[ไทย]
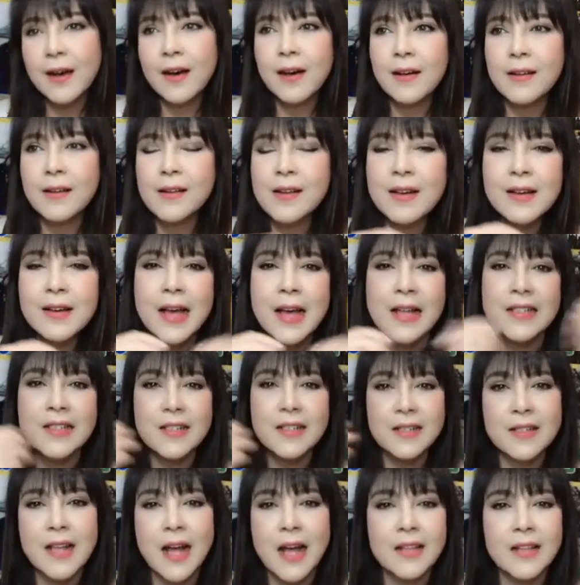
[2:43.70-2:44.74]
เรื่องการศึก
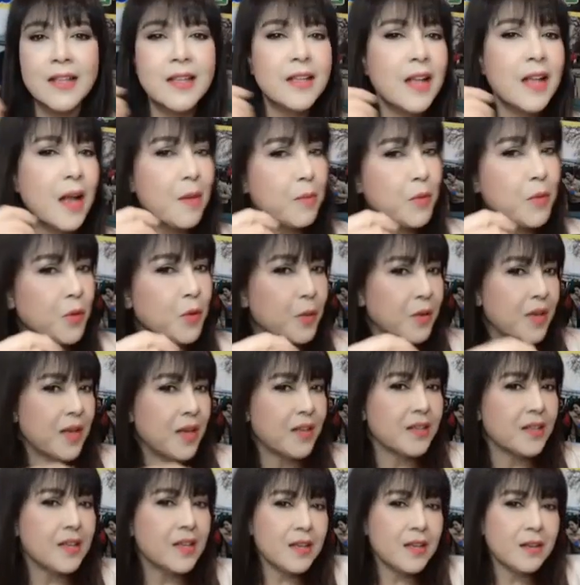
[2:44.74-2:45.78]
ษาที่ทำอยู่เนี่ย
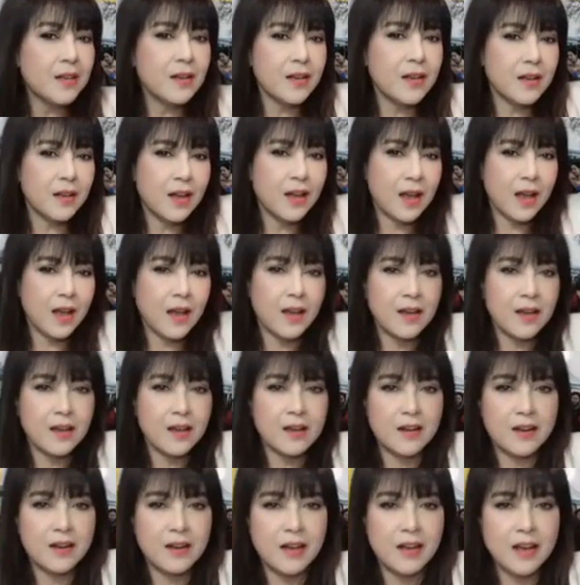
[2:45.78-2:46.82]
ที่อังกฤษเนี่ย
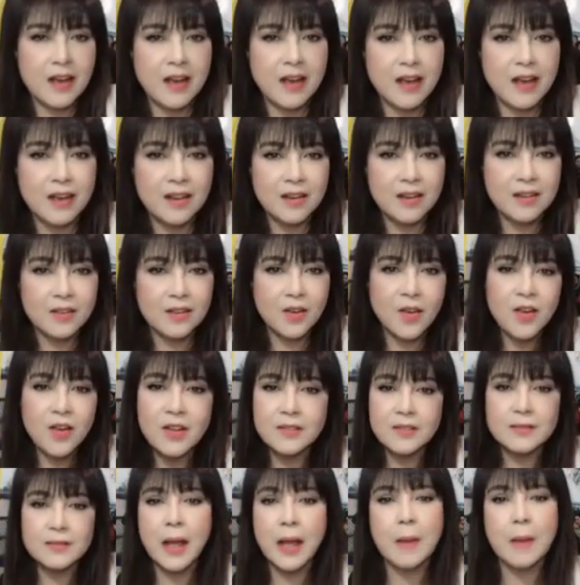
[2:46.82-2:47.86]
นะคะ ก็
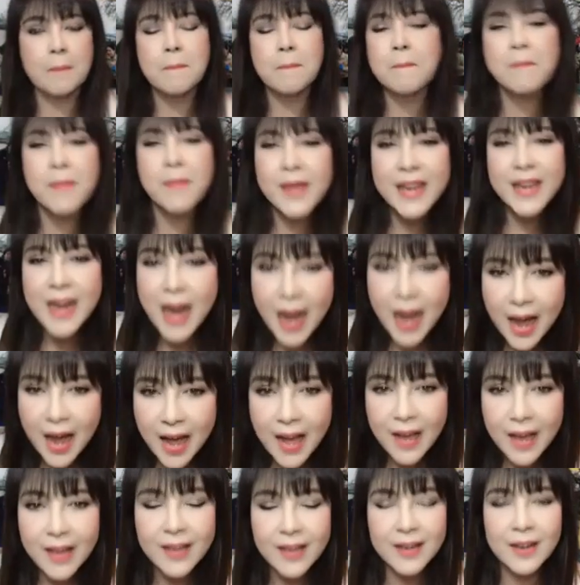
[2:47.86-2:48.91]
ทำไม่ได้
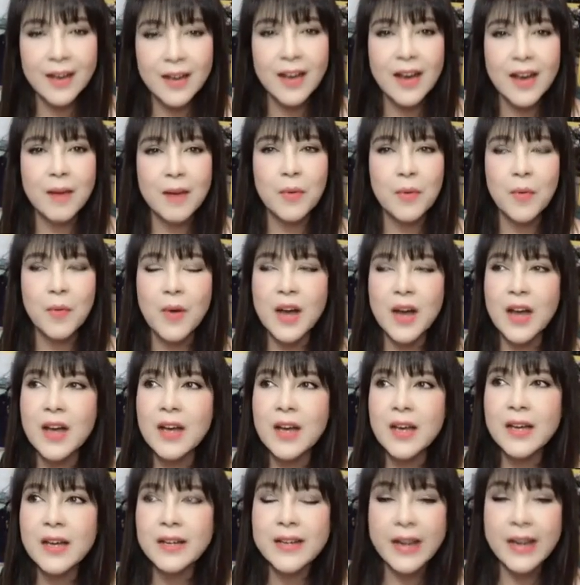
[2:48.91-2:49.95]
นะคะเพราะว่า
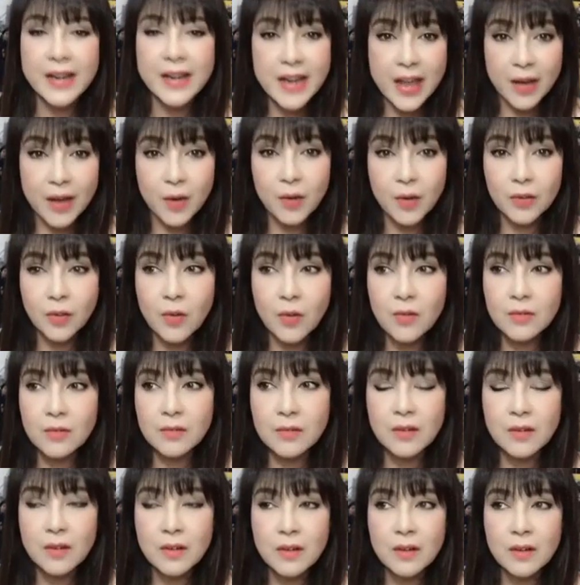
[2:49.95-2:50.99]
เด็กๆก็ต้อง
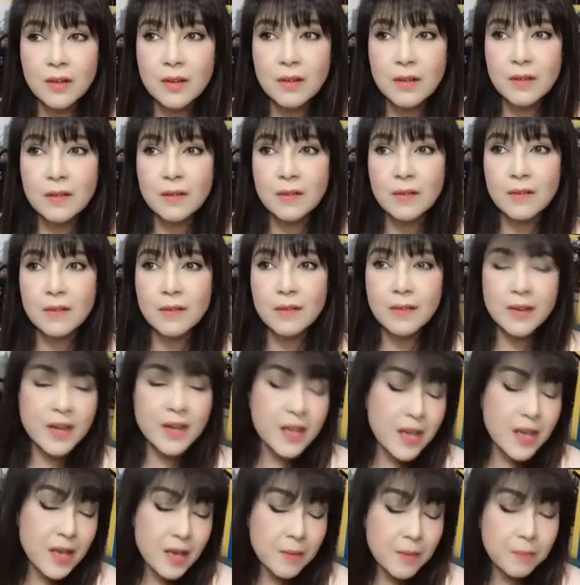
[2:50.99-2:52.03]

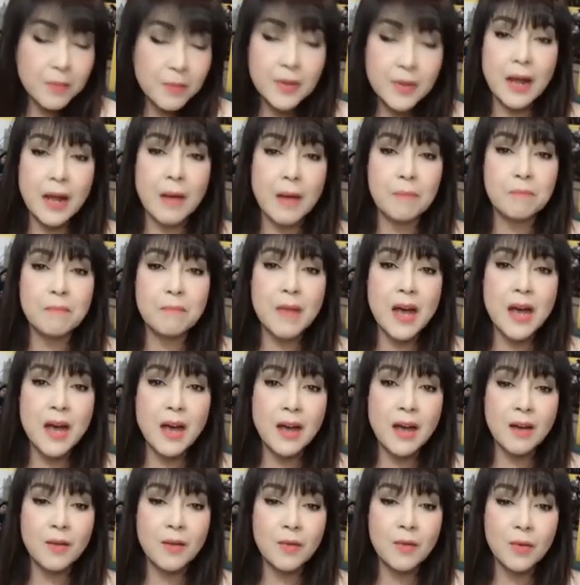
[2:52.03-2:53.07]
รีบกลับมา
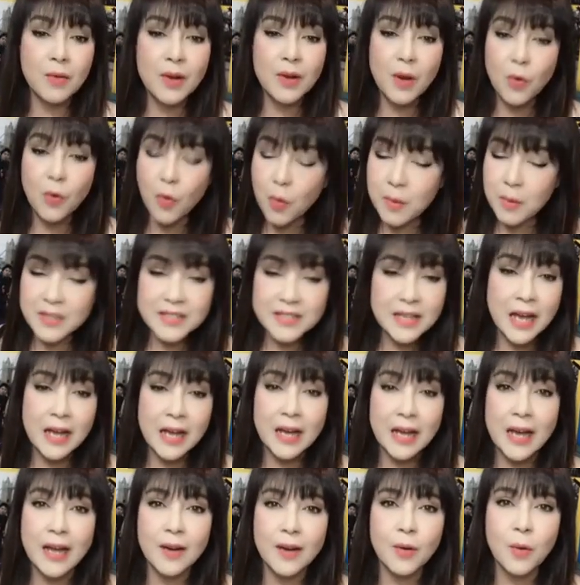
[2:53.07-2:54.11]
เราก็บัญชา
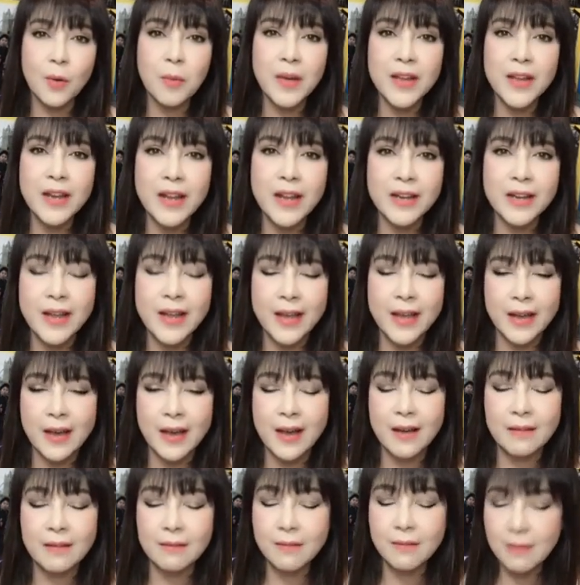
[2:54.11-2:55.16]
การลบให้เด็กๆอะ่ะ
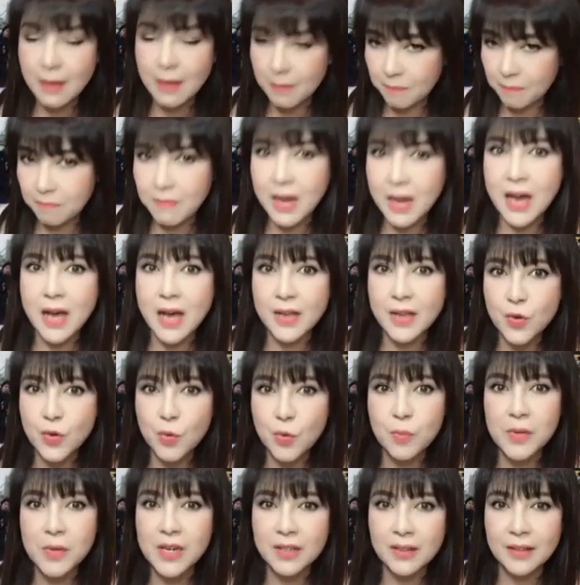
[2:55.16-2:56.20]
กลับมาอยู่
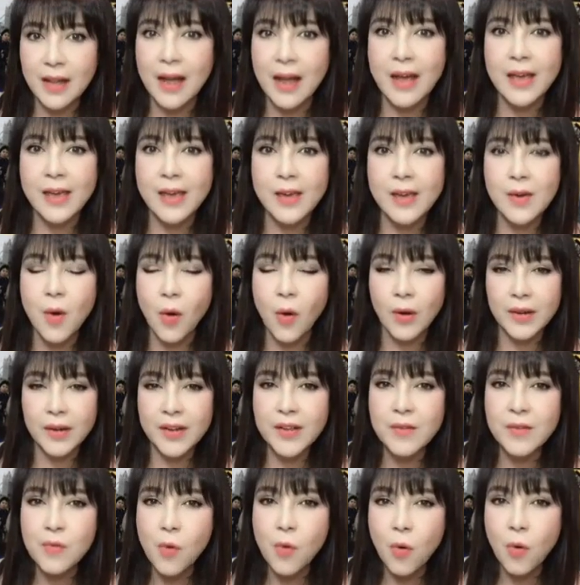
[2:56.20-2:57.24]
เมืองไทยก่อนที่
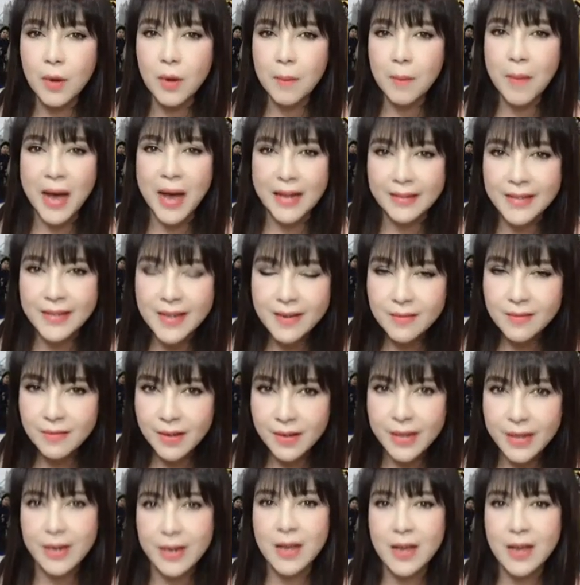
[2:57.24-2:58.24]
โรคระบาดที่อังกฤษ